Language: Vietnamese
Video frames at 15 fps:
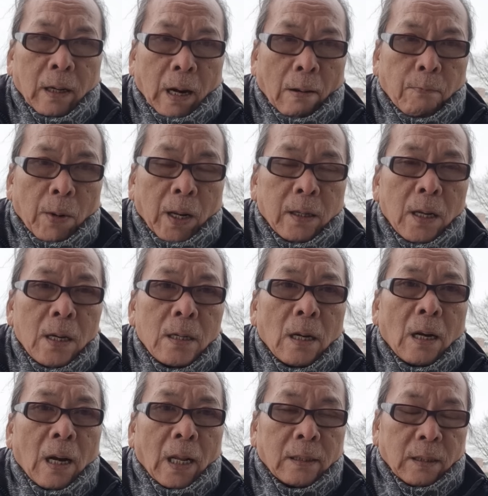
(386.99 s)
đặc biệt nhất
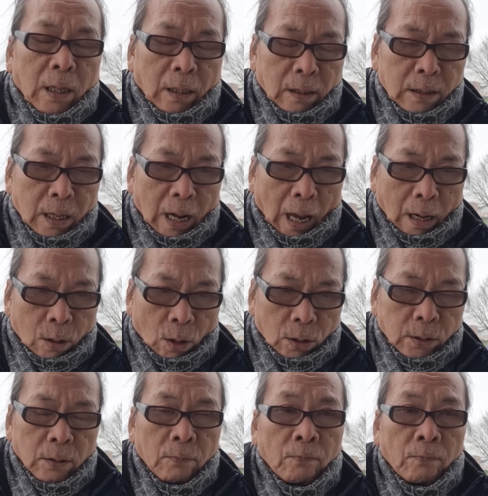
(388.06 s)
là tỉnh Kharkov.